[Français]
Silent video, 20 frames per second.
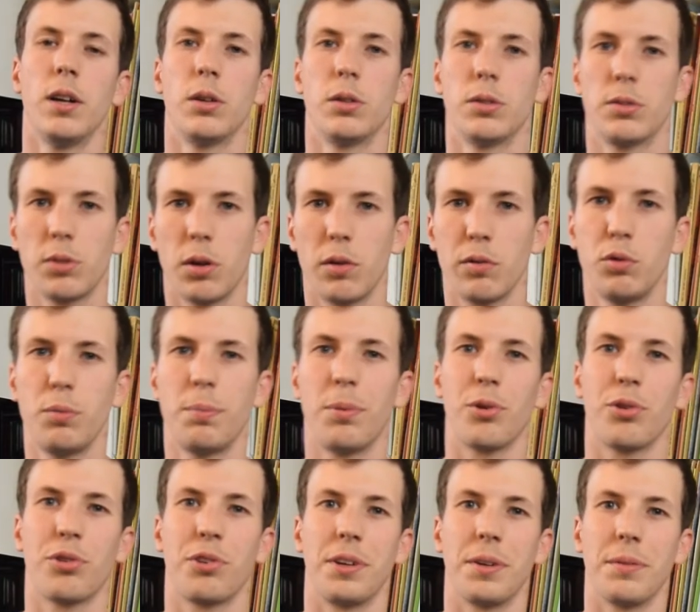sans vous
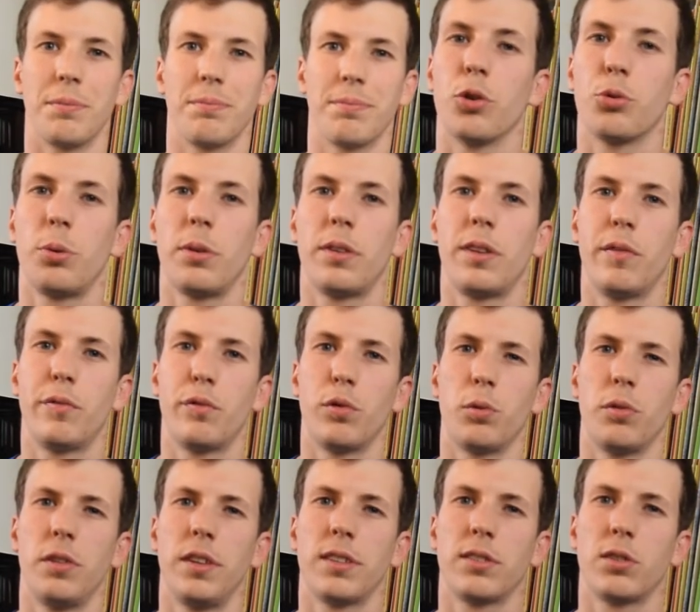pencher. Ensuite, il faut ni